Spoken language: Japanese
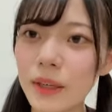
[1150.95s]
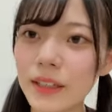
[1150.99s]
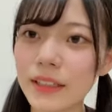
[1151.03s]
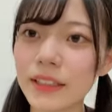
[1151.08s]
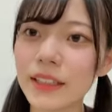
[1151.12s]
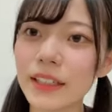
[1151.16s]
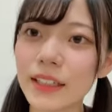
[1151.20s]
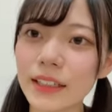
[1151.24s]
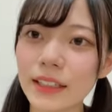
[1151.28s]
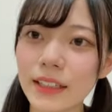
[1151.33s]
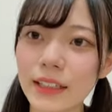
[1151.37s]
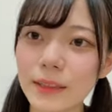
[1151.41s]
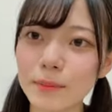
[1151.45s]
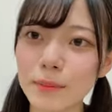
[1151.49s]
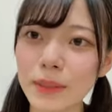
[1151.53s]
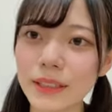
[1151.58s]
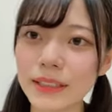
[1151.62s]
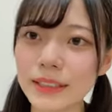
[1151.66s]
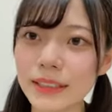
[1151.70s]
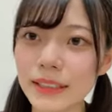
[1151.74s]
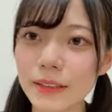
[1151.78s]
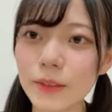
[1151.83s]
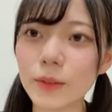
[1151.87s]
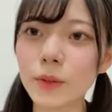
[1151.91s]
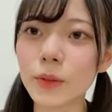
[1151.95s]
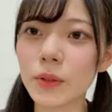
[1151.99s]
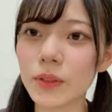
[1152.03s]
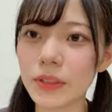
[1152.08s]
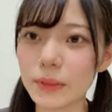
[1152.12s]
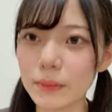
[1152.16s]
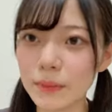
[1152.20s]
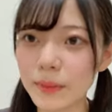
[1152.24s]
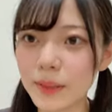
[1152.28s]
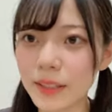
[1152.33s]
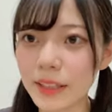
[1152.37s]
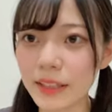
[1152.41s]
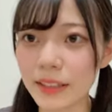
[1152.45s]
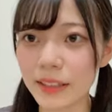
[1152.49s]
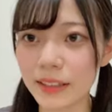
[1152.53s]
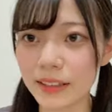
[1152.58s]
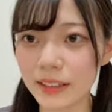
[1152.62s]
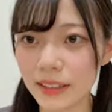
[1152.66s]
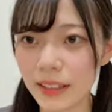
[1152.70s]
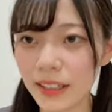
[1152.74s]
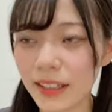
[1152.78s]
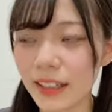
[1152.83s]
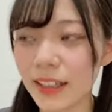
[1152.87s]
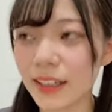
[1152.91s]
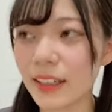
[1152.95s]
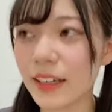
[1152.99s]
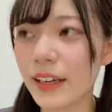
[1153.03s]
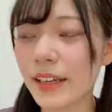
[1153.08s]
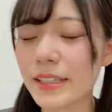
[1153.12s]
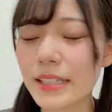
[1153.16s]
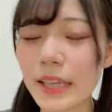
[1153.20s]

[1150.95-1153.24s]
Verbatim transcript: は逃げない」めっちゃ踊り見てたんで